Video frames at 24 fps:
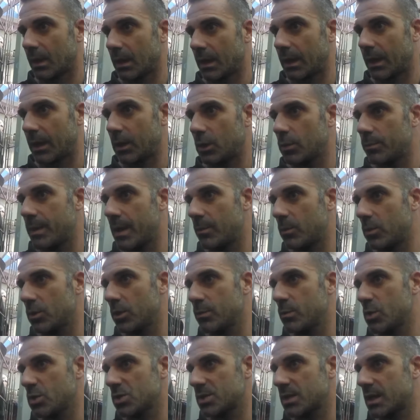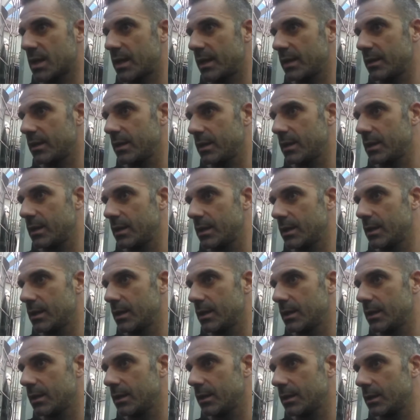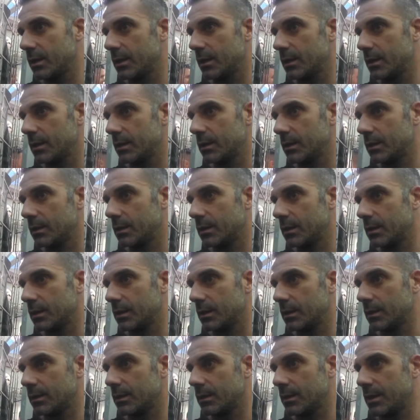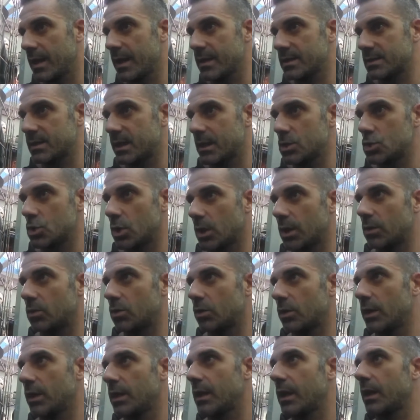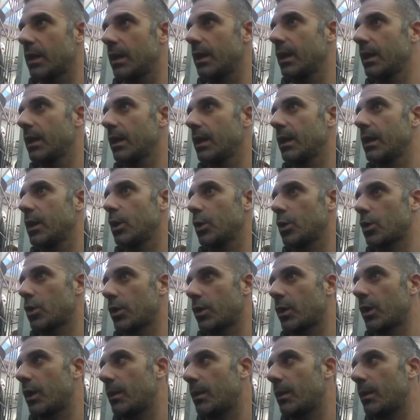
che dobbiamo dimostrare di, di essere giocatori che, che, onorano